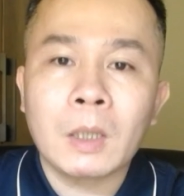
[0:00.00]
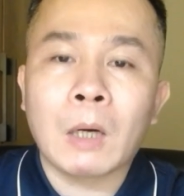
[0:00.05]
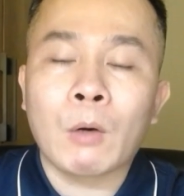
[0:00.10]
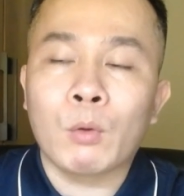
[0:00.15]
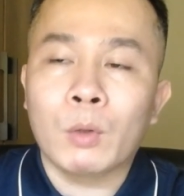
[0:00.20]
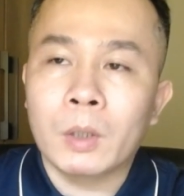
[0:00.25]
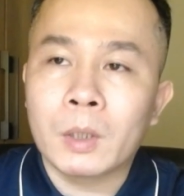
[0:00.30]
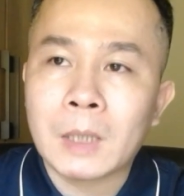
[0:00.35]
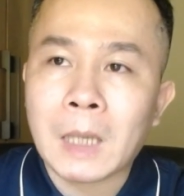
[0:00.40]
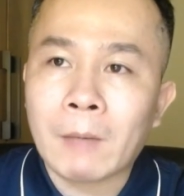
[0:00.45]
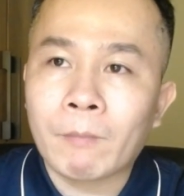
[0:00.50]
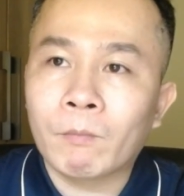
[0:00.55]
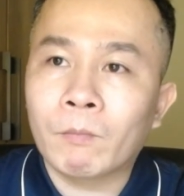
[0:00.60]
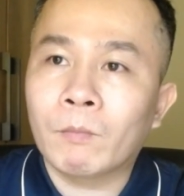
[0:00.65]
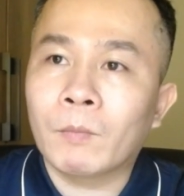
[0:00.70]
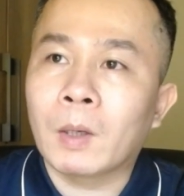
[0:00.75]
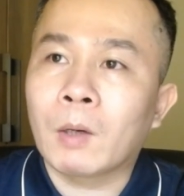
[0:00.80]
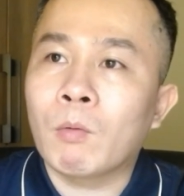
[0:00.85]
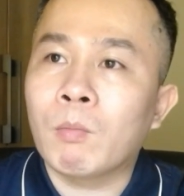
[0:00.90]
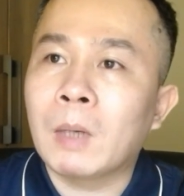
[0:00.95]
của tuyến giáp
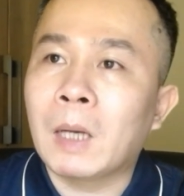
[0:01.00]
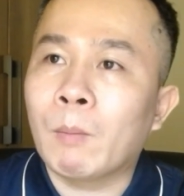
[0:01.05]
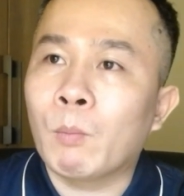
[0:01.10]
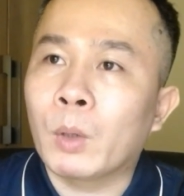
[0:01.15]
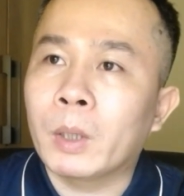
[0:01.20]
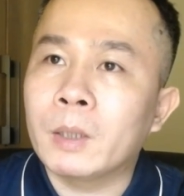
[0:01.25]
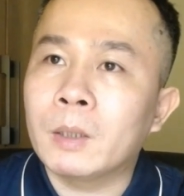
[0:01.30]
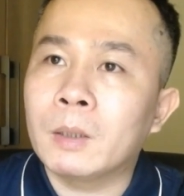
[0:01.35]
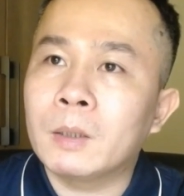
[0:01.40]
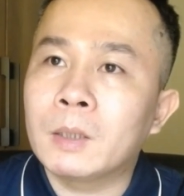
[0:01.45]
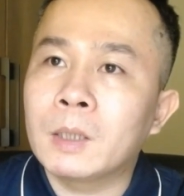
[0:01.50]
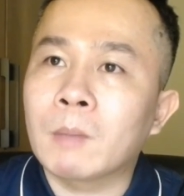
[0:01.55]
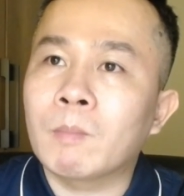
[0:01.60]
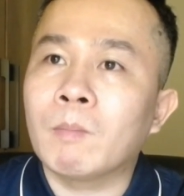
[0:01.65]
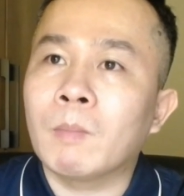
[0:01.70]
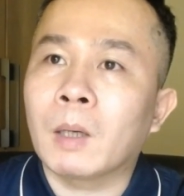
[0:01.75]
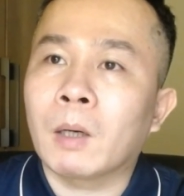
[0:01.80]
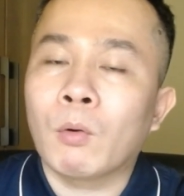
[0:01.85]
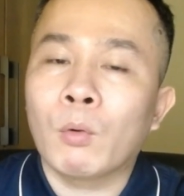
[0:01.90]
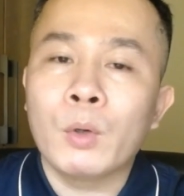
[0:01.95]
và cũng là một cái
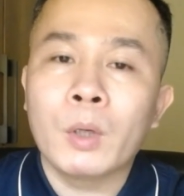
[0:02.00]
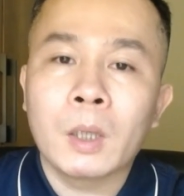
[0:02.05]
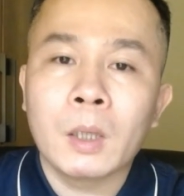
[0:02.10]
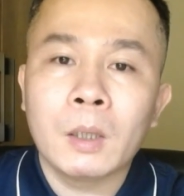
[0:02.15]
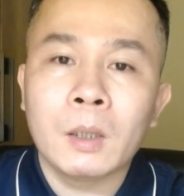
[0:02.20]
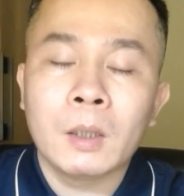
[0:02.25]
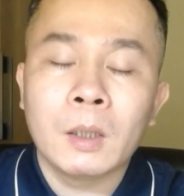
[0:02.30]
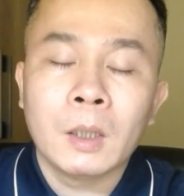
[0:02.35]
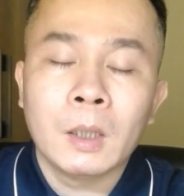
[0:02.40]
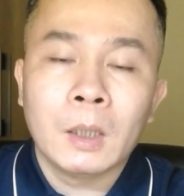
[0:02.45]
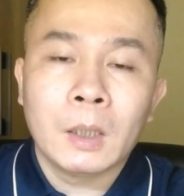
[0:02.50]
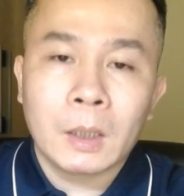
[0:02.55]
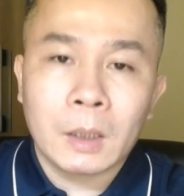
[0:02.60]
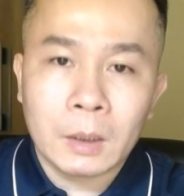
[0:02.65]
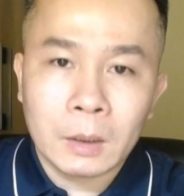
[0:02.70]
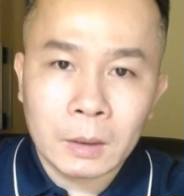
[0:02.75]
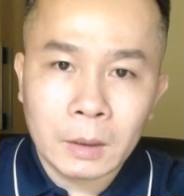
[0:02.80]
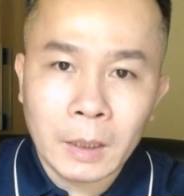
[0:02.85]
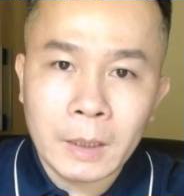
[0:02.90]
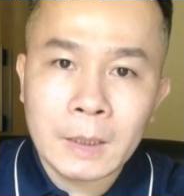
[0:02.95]
chất mà có nguy cơ
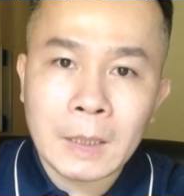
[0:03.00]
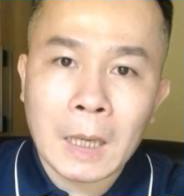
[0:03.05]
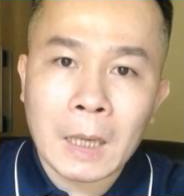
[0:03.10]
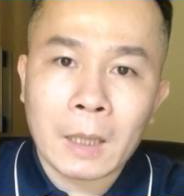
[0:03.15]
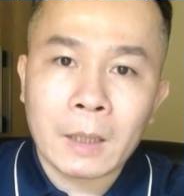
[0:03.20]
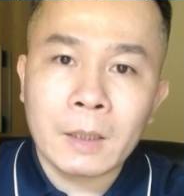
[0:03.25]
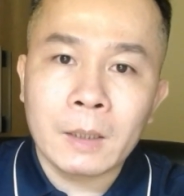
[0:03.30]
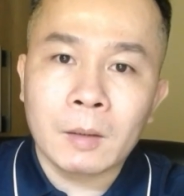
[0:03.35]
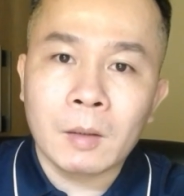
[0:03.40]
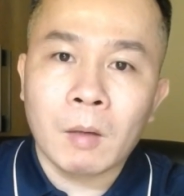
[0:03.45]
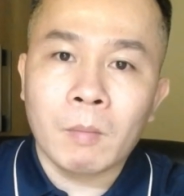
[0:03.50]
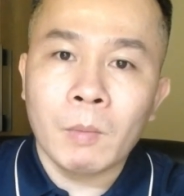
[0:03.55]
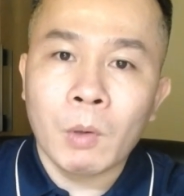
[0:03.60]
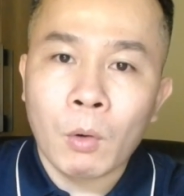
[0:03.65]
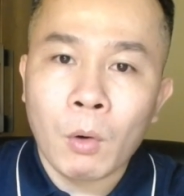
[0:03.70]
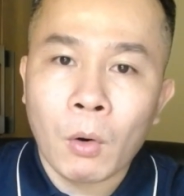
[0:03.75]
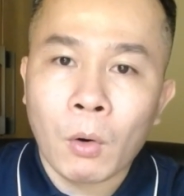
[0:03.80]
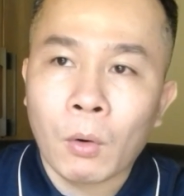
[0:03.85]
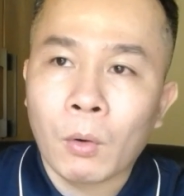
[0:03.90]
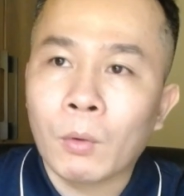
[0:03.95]
gây ra các hiện tượng
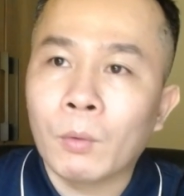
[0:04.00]
biếu cổ.